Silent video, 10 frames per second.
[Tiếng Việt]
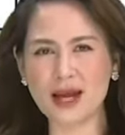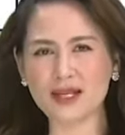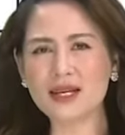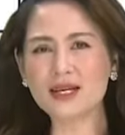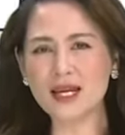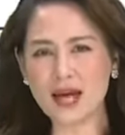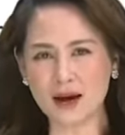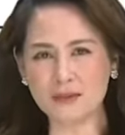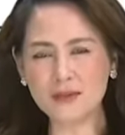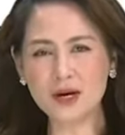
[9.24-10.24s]
Đặc tính thích
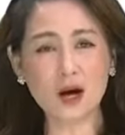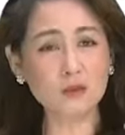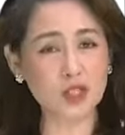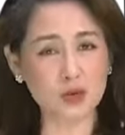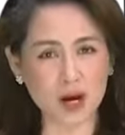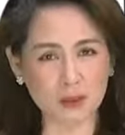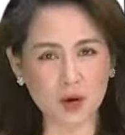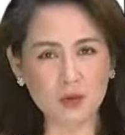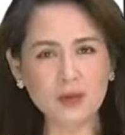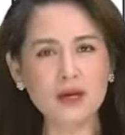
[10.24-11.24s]
ẩm, không chịu ngập
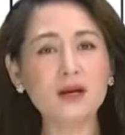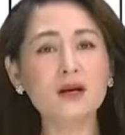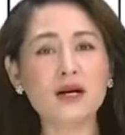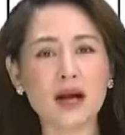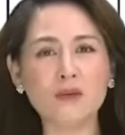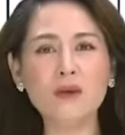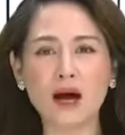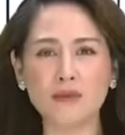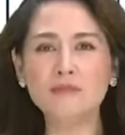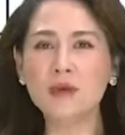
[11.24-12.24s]
úng, ưa nóng,
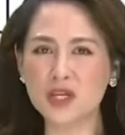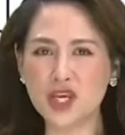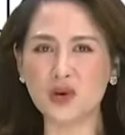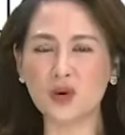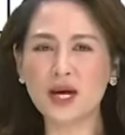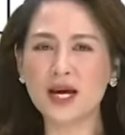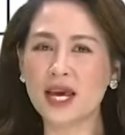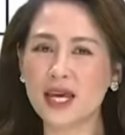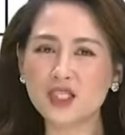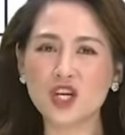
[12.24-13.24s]
ẩm mưa nhiều
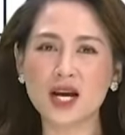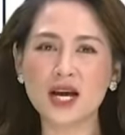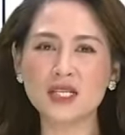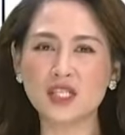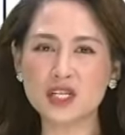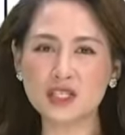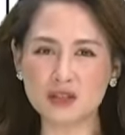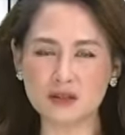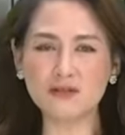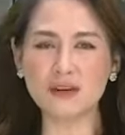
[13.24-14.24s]
khiến cho cây sinh
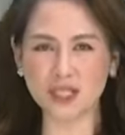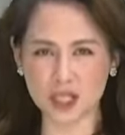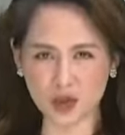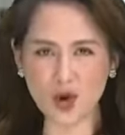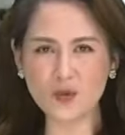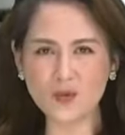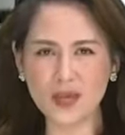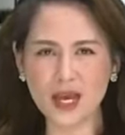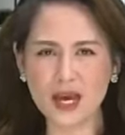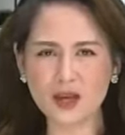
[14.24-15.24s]
trưởng phát triển tốt.
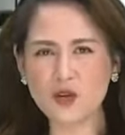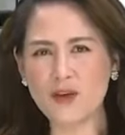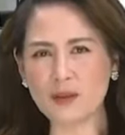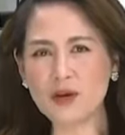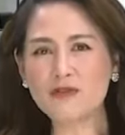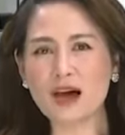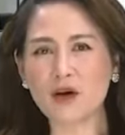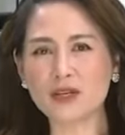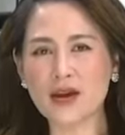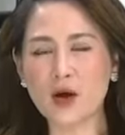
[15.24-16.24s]
Dù vậy, bước
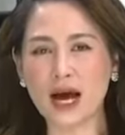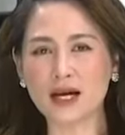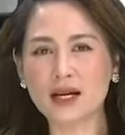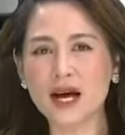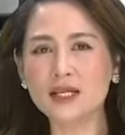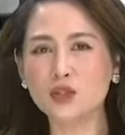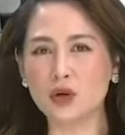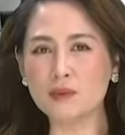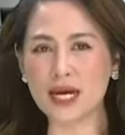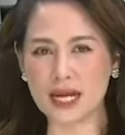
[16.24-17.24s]
vào giai đoạn cây
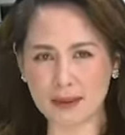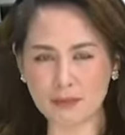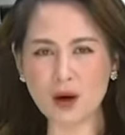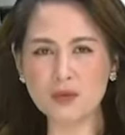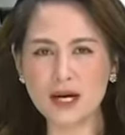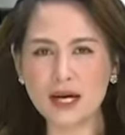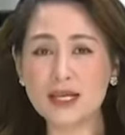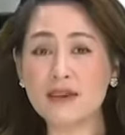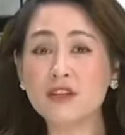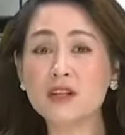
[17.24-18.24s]
chuẩn bị làm bông,
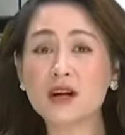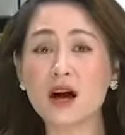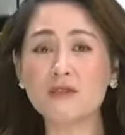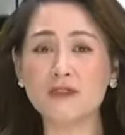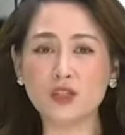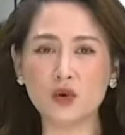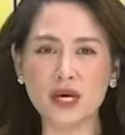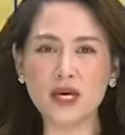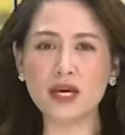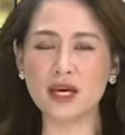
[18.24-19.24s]
nhà vườn cần phải chú
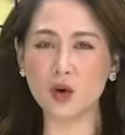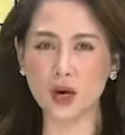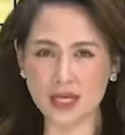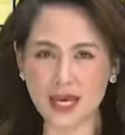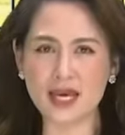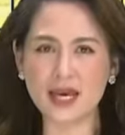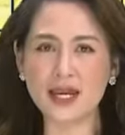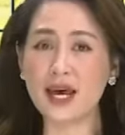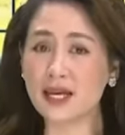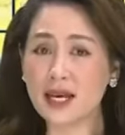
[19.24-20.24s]
ý kỹ thuật gì
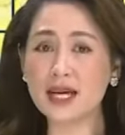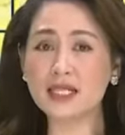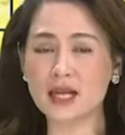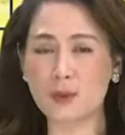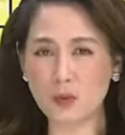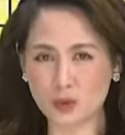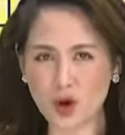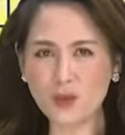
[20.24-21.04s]
để cây ra bông